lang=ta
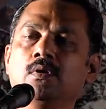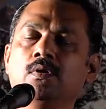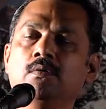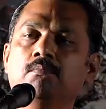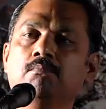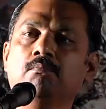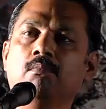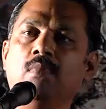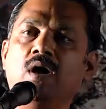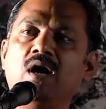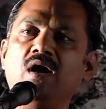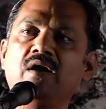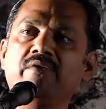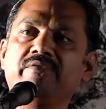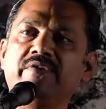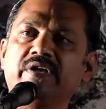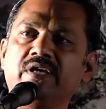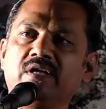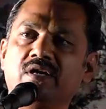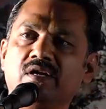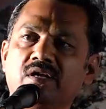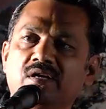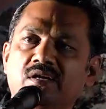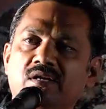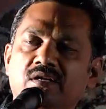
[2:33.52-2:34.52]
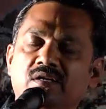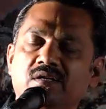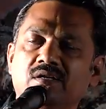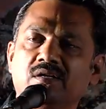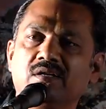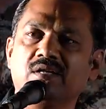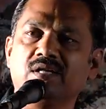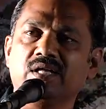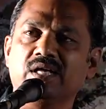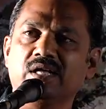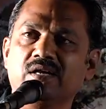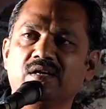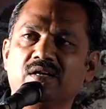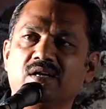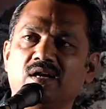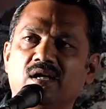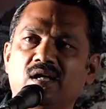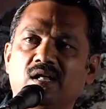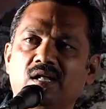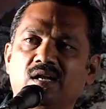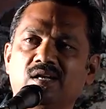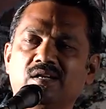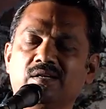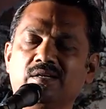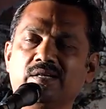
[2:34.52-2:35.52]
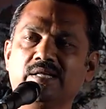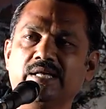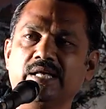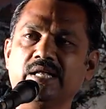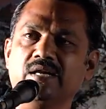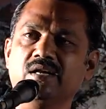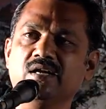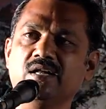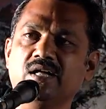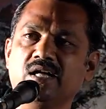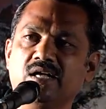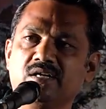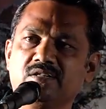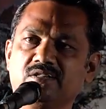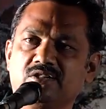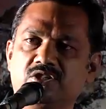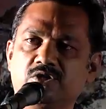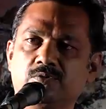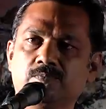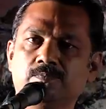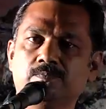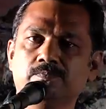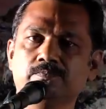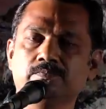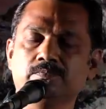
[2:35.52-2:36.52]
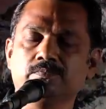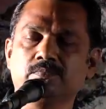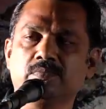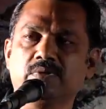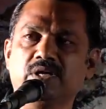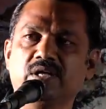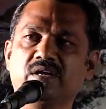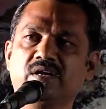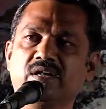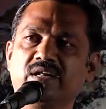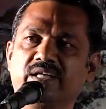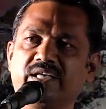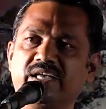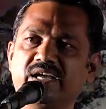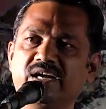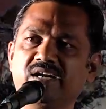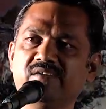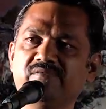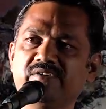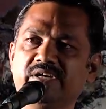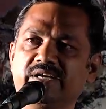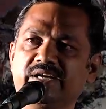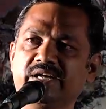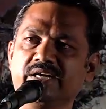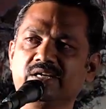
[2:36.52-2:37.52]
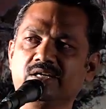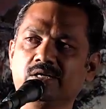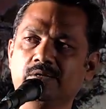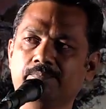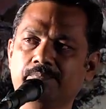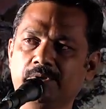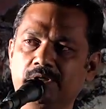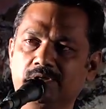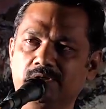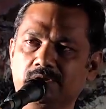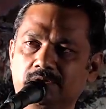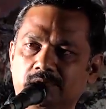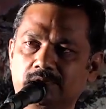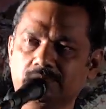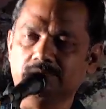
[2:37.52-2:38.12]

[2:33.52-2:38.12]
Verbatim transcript: மாவீரன் என்றால் என்ன அர்த்தம் என்ற கேள்வி கேட்கப்பட்டது